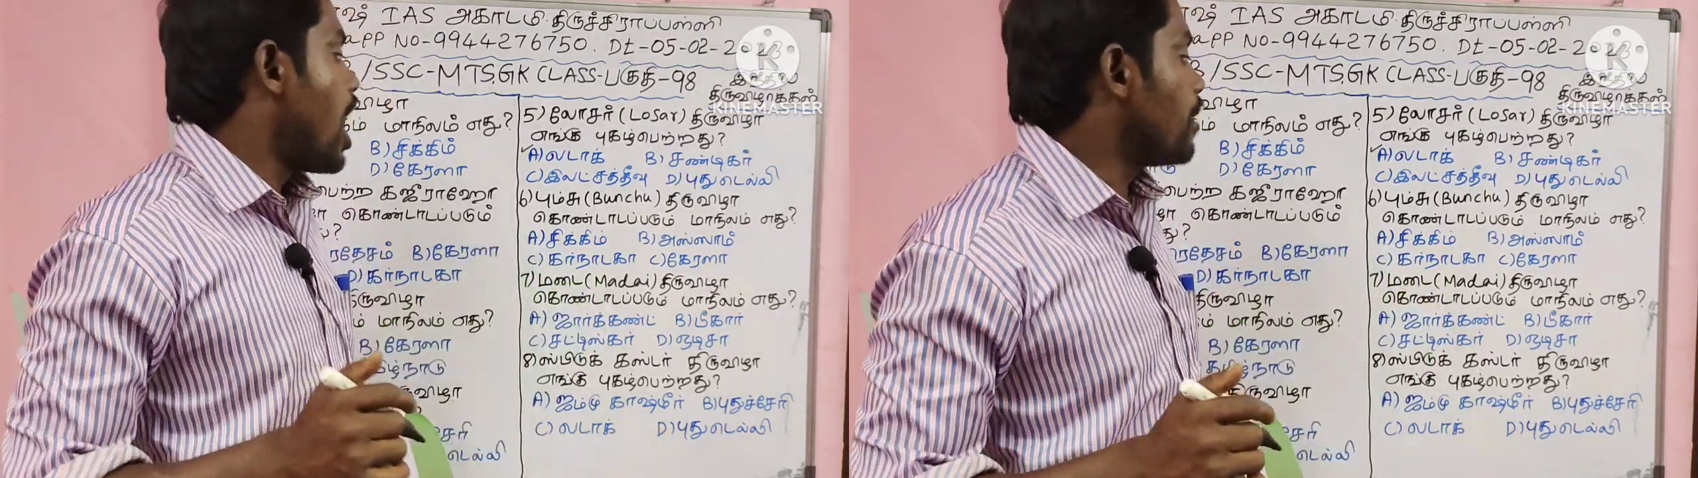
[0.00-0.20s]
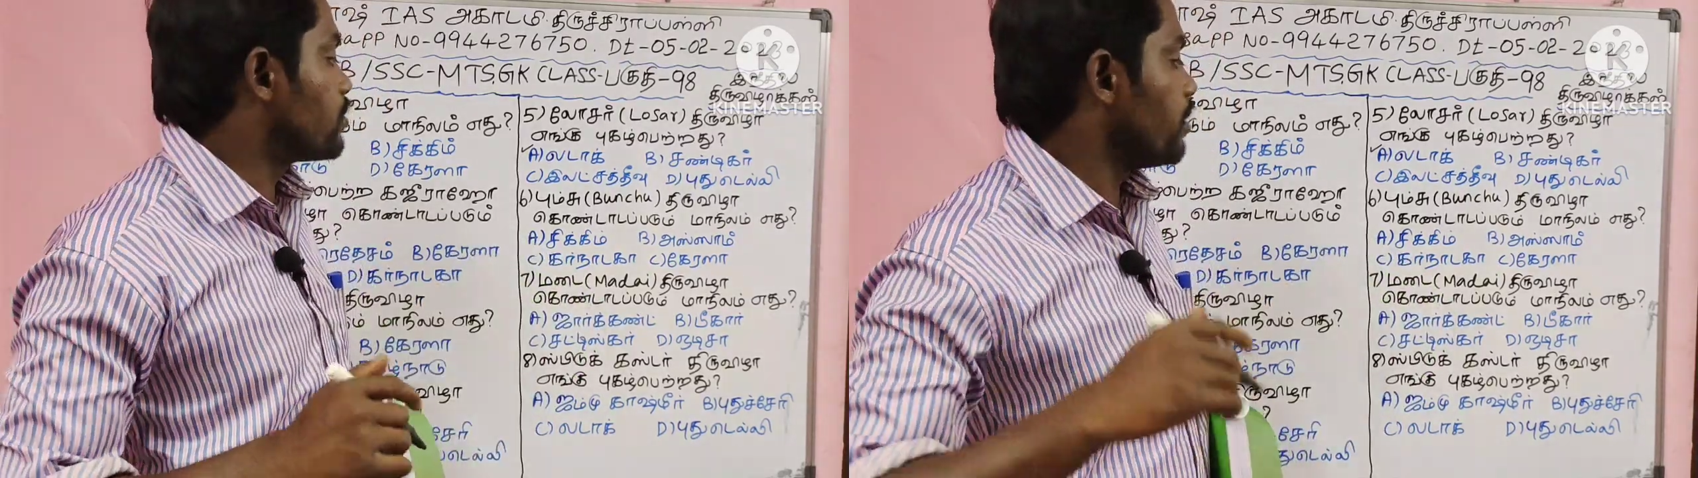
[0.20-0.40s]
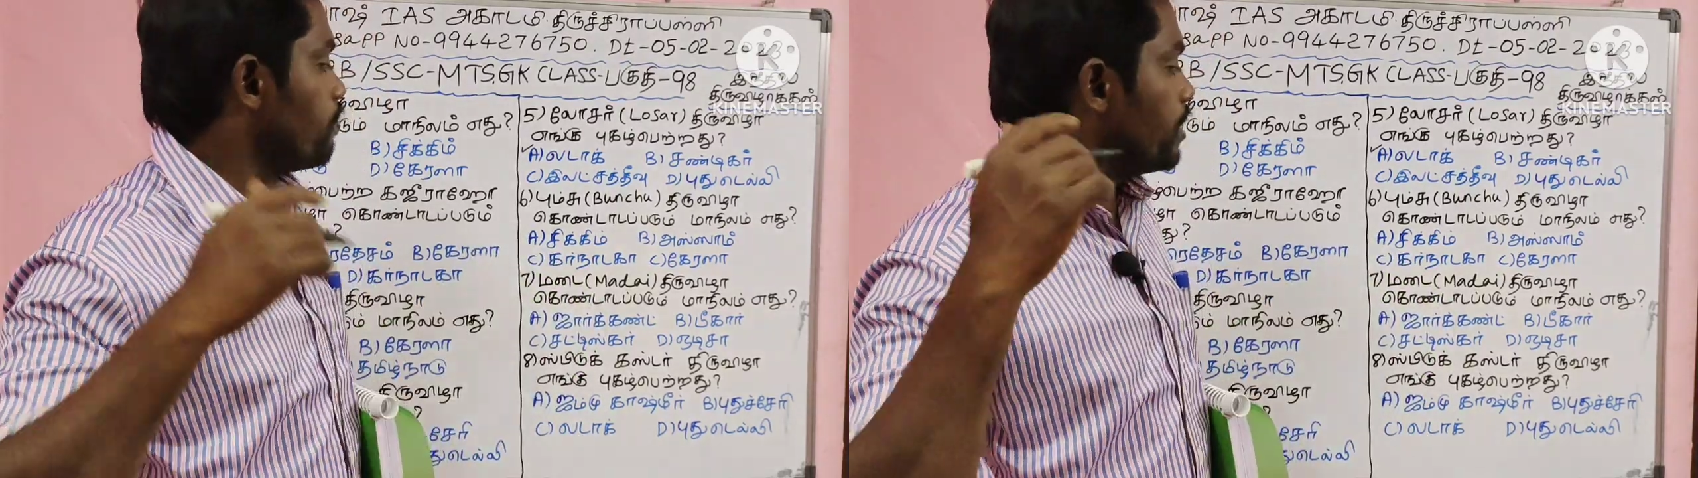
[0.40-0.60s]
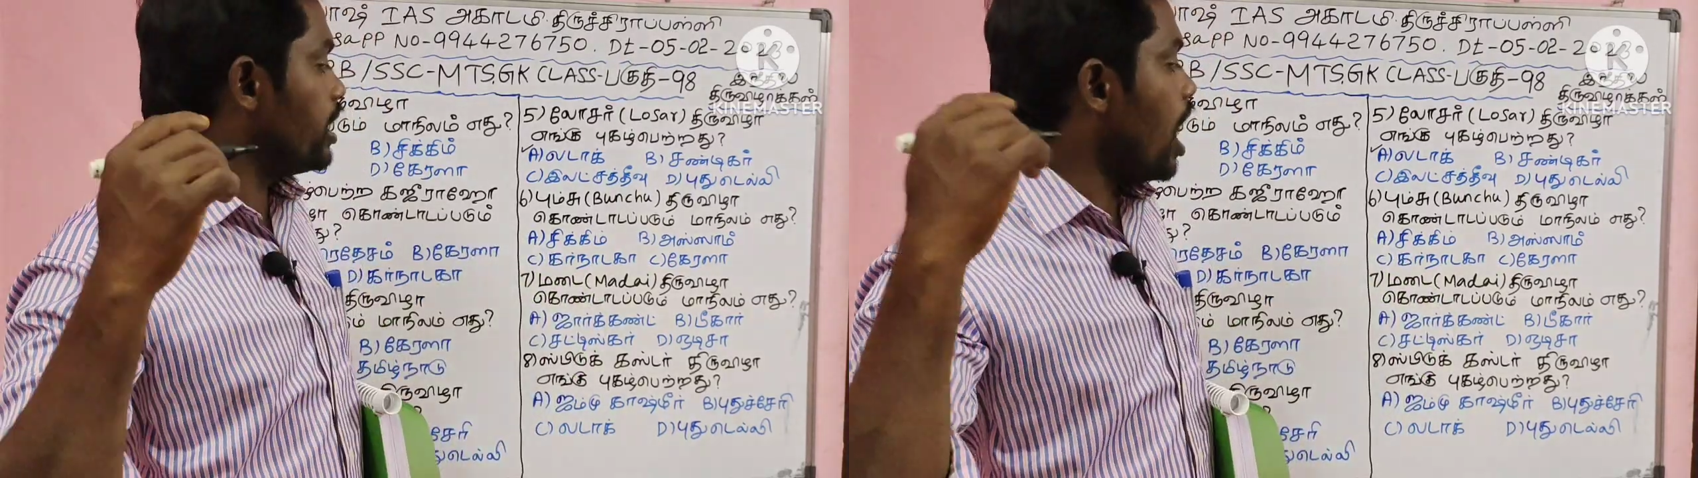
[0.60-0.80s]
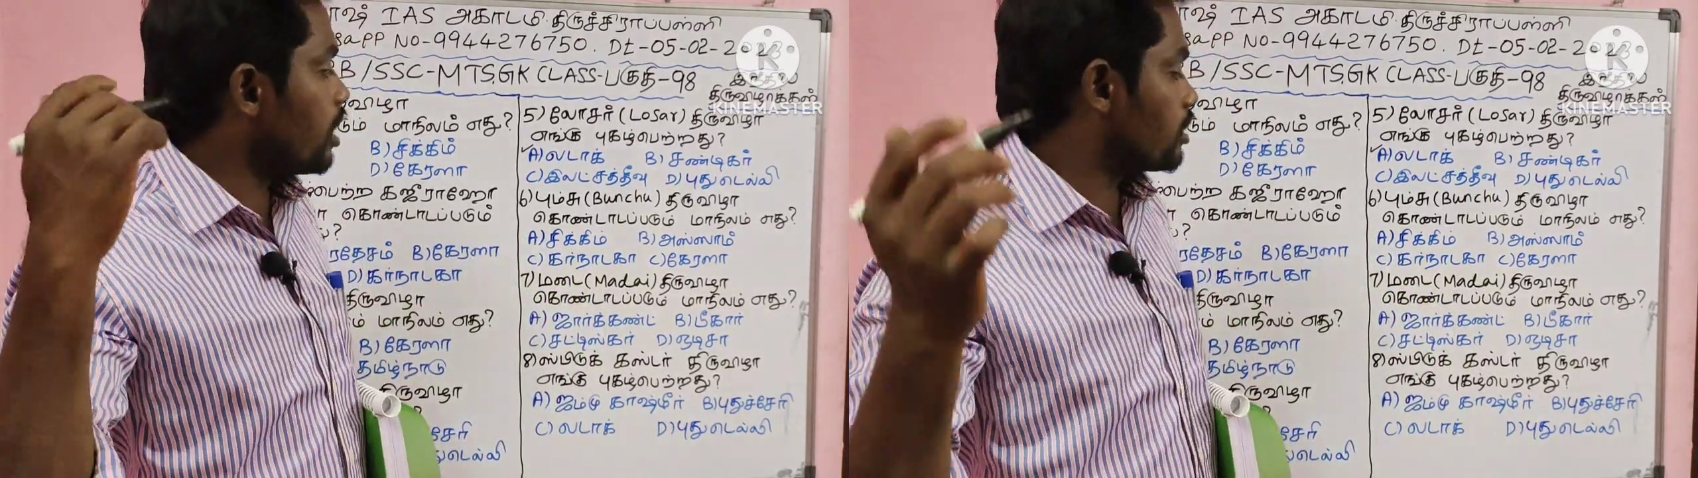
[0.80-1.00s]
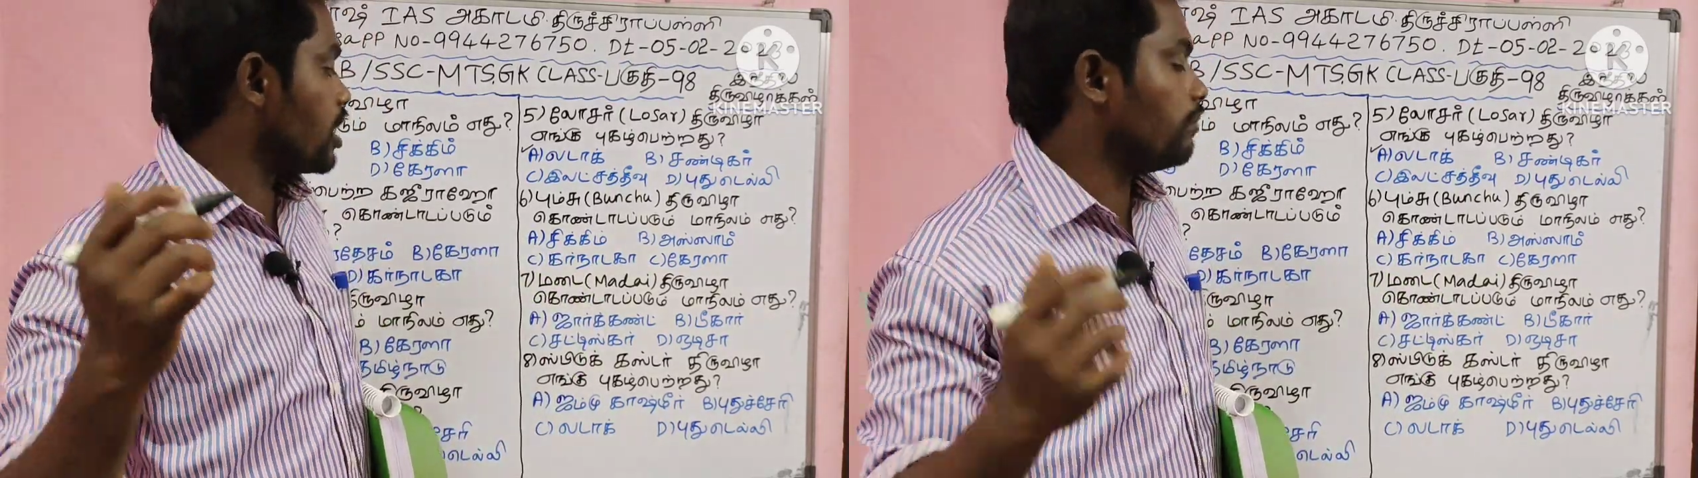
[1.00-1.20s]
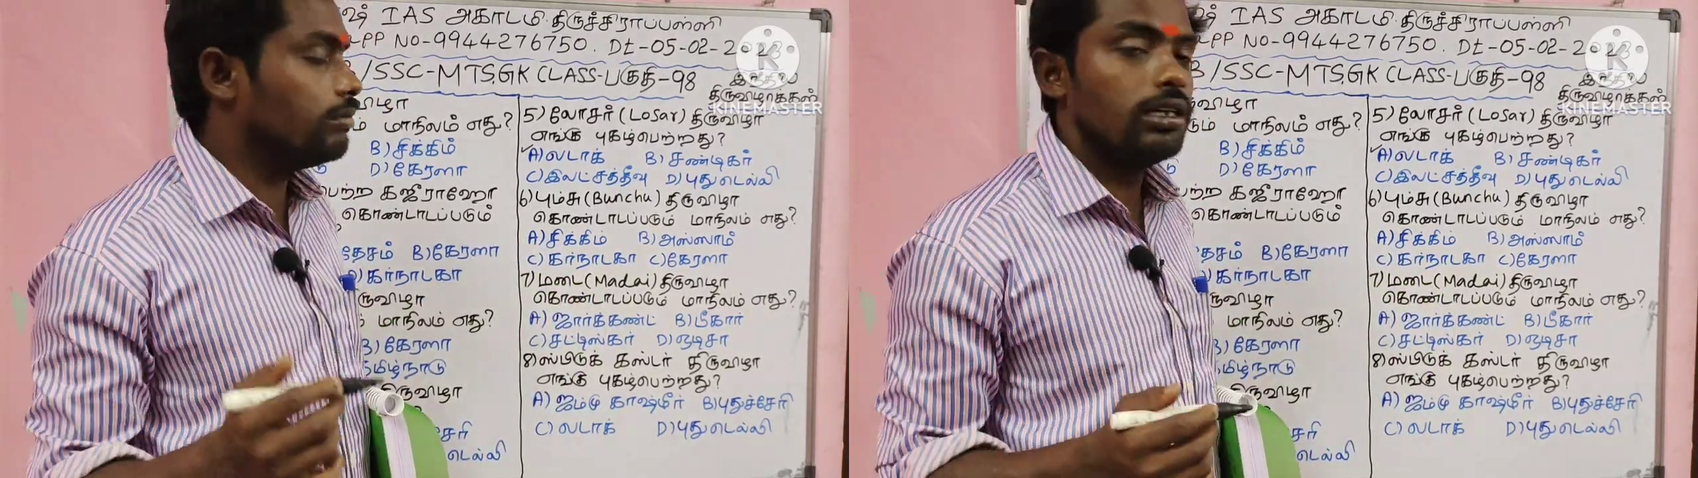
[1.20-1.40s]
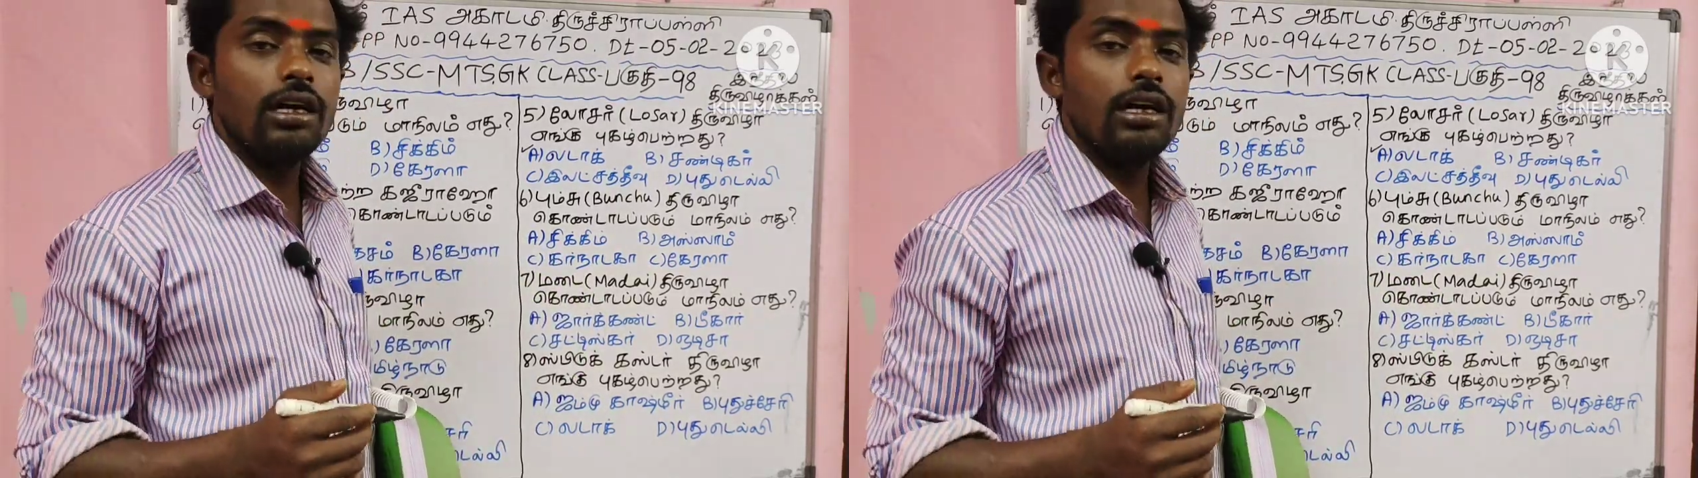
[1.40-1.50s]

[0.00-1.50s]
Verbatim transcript: ஆப்ஷன் பி அஸ்ஸாம்